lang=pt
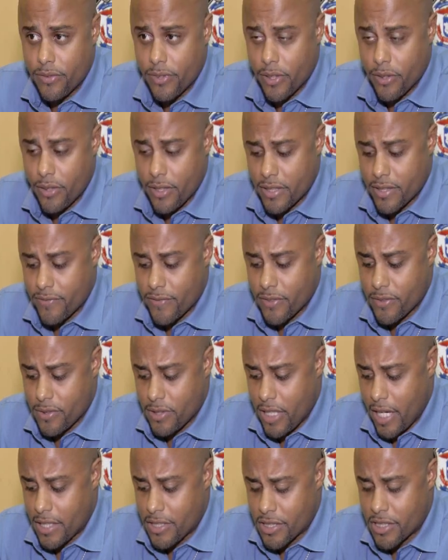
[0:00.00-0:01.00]
O
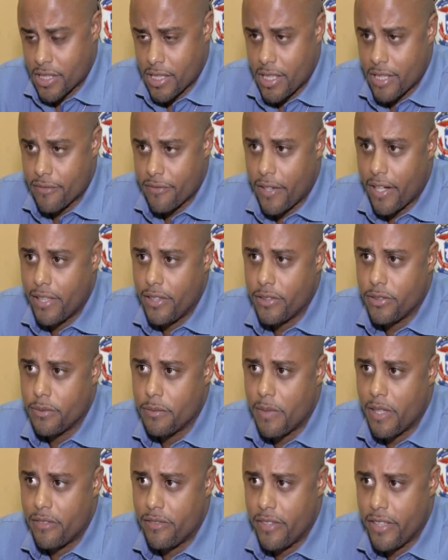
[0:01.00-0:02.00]
frigorífico já tinha
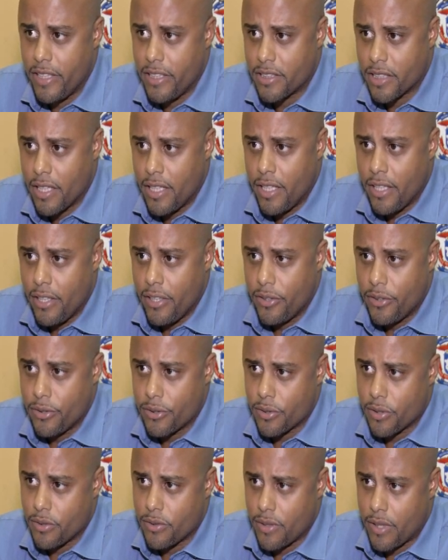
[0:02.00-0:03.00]
falido uma vez e
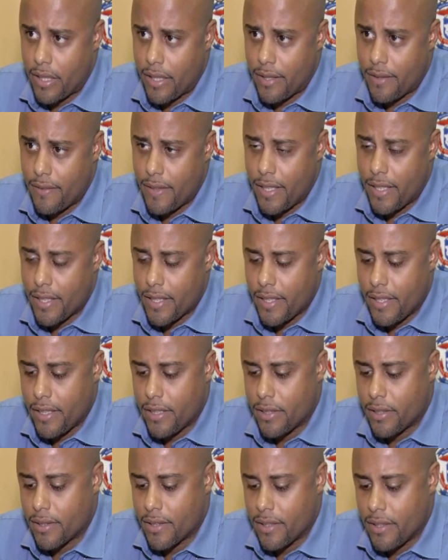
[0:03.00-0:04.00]
o João do Araguaia
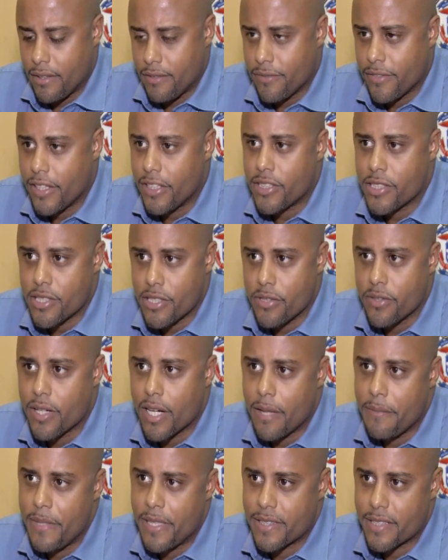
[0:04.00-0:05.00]
ele
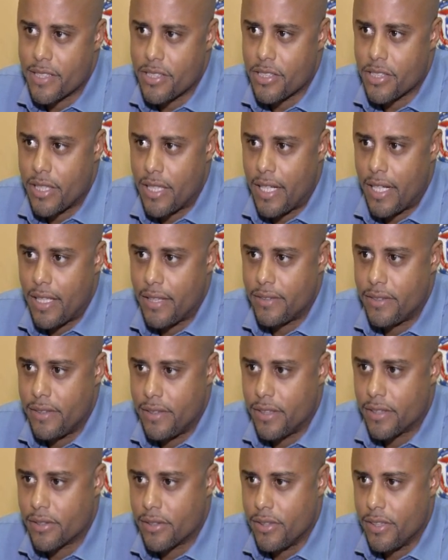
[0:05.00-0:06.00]
investiu cabeças de gado
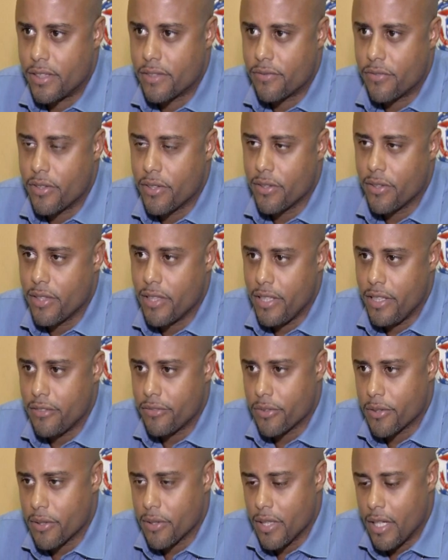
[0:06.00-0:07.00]
dentro desse
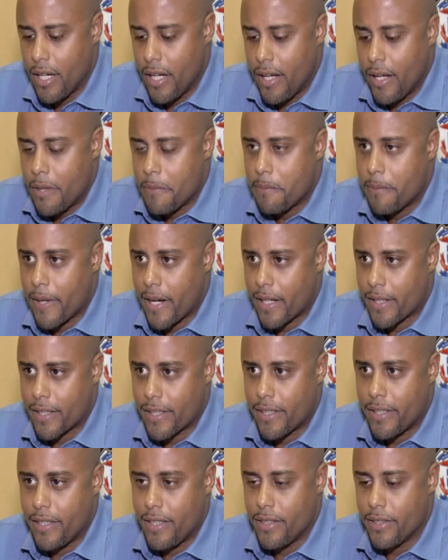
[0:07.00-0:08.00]
frigorífico para
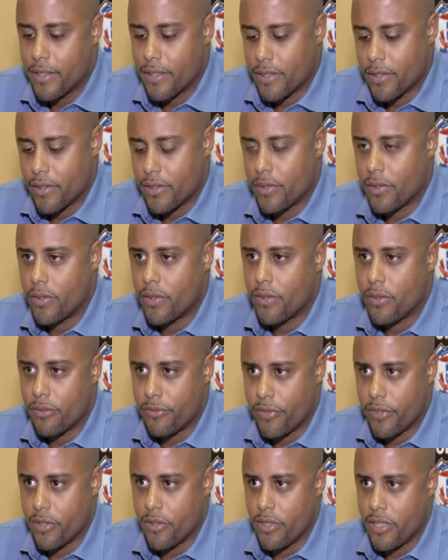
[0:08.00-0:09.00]
que
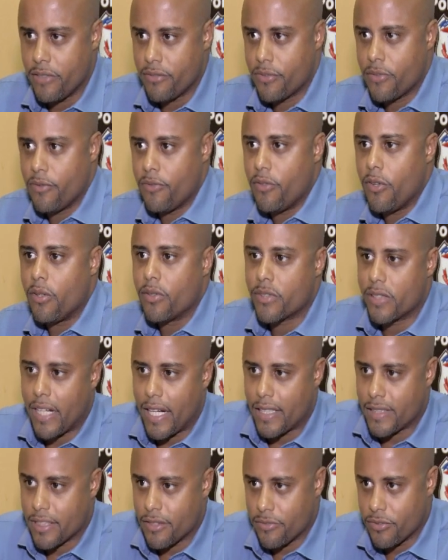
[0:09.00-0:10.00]
o frigorífico
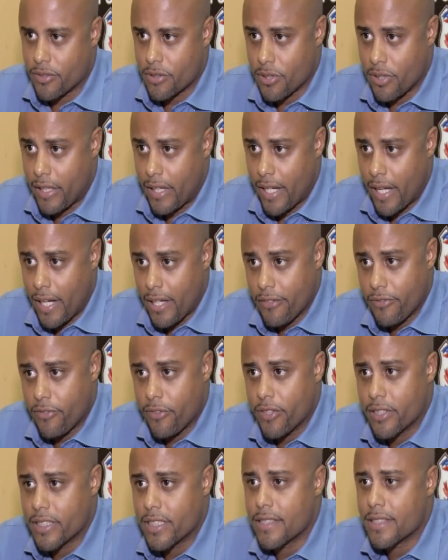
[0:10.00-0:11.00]
voltasse a funcionar e
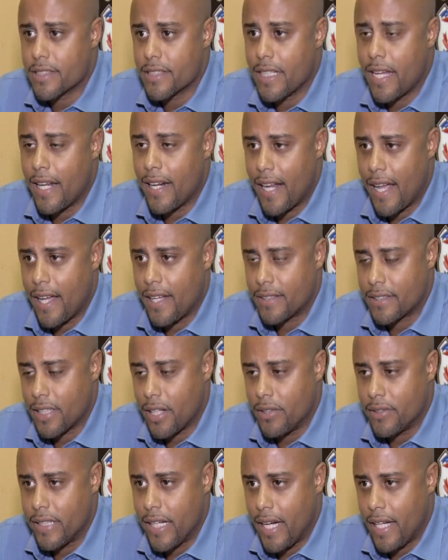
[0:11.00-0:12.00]
fossem sanar,
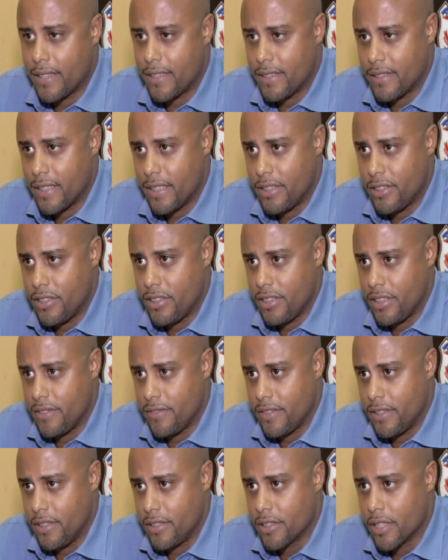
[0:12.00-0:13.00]
saudadas as
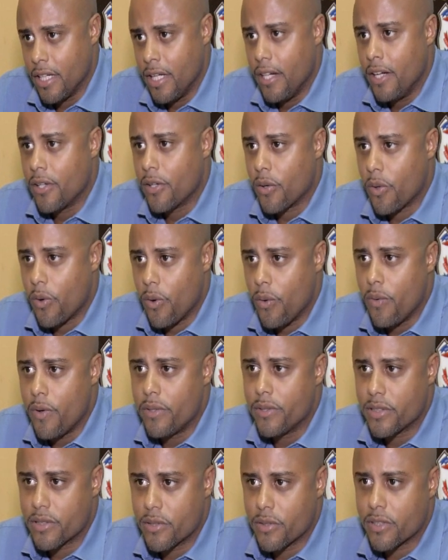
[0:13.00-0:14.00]
dívidas
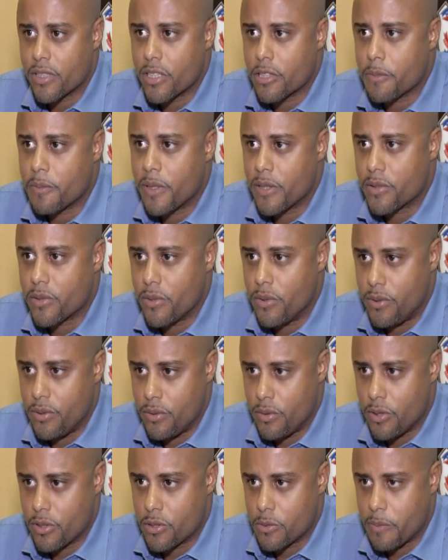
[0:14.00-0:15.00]
com as outras
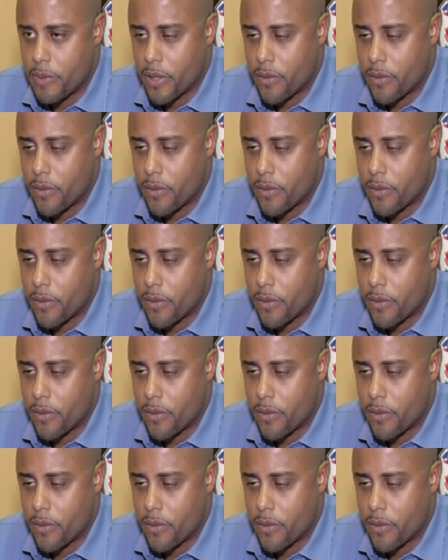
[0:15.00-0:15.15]
pessoas, os outros